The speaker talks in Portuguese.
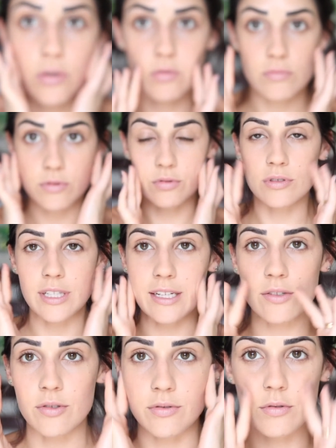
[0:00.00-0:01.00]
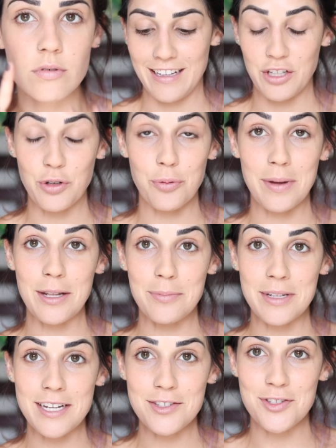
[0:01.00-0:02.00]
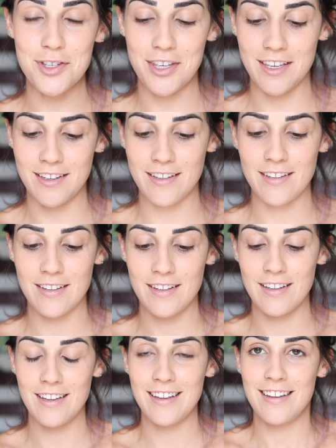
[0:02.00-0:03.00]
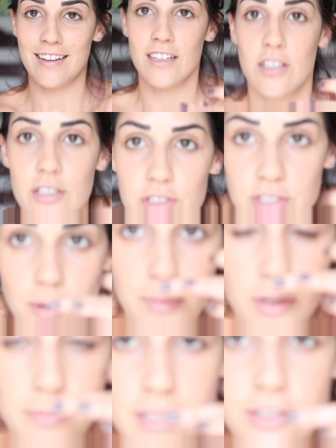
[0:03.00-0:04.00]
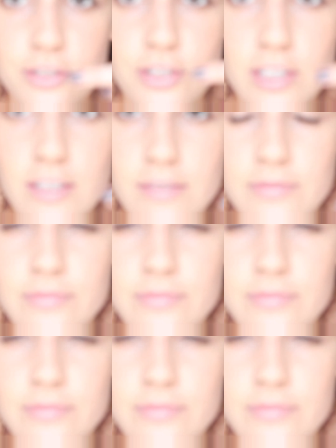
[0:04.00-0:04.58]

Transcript: com o dedo. E dou uma iluminadinha. Deixa eu dar uma iluminadinha.